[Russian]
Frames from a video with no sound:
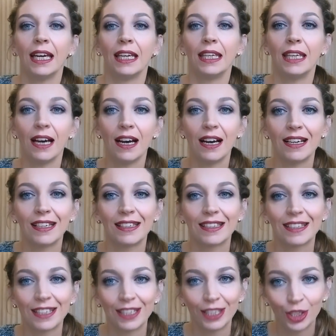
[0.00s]
я
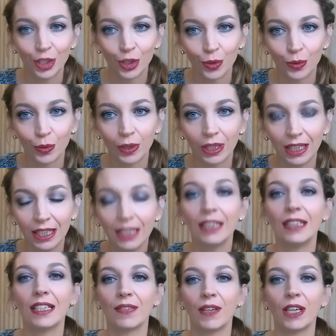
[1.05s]
слышу и
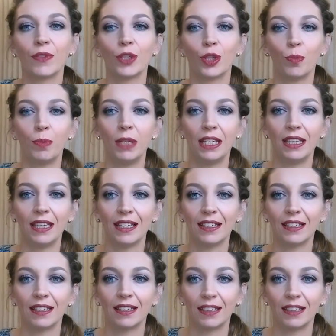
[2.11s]
на своих выступлениях,